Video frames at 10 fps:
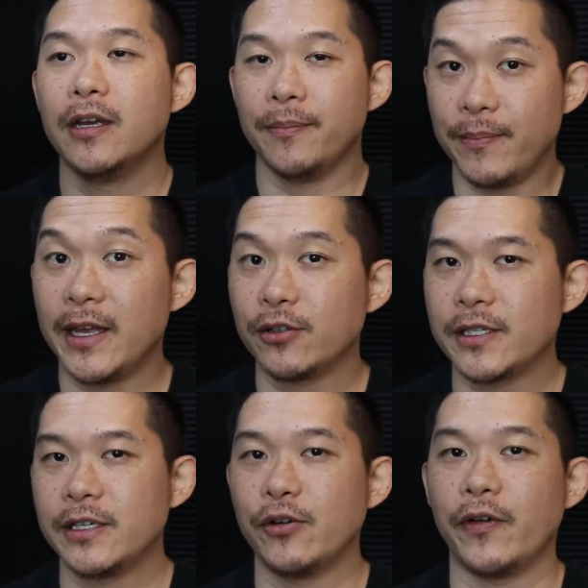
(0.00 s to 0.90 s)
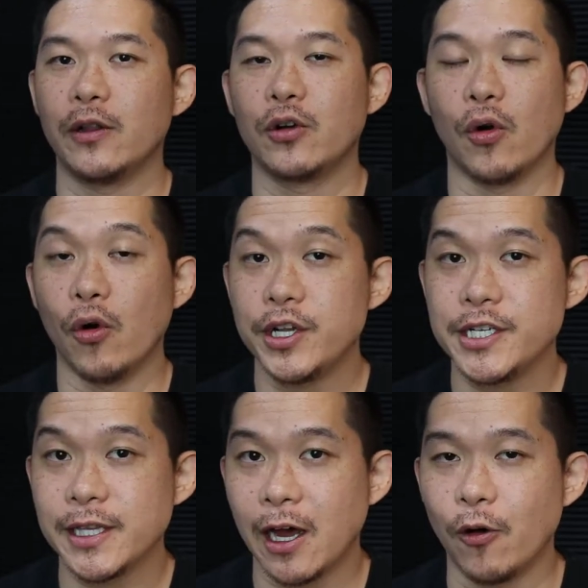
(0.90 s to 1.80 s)
menos que o valor
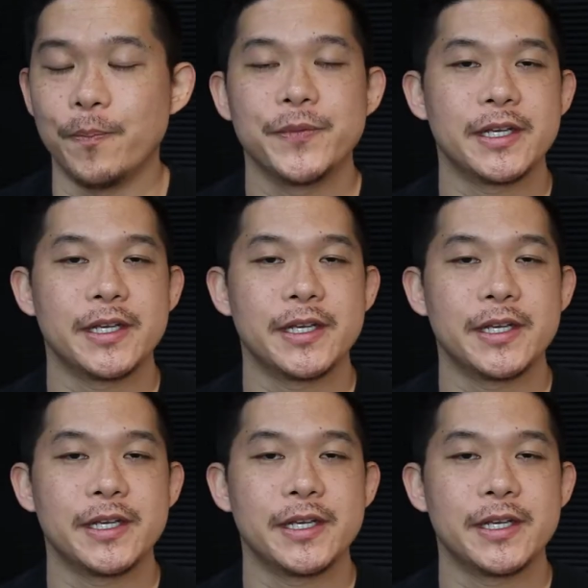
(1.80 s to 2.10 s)
original,